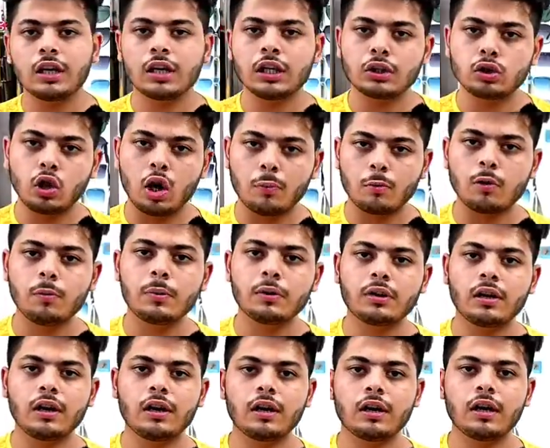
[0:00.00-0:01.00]
लगे जो आपको
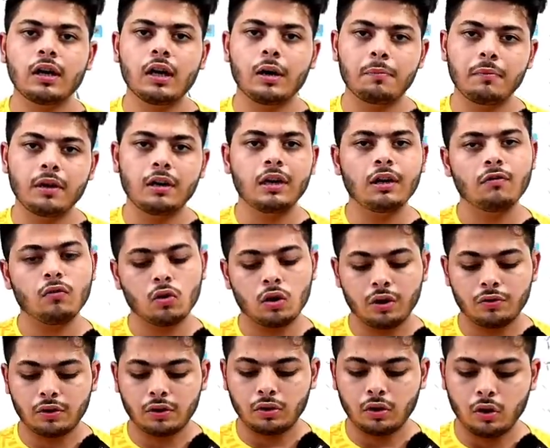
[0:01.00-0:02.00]
बेहतर लगे अपने लिए वो
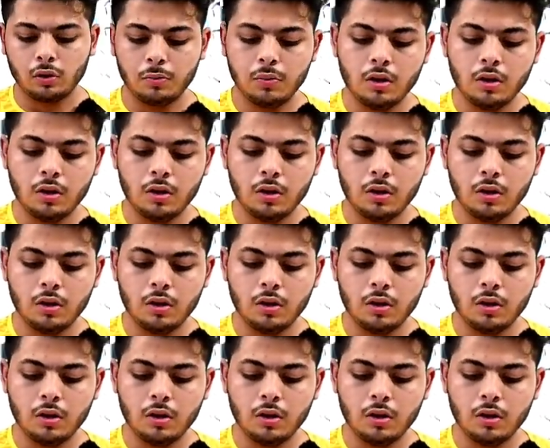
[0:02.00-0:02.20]
कर सकते हो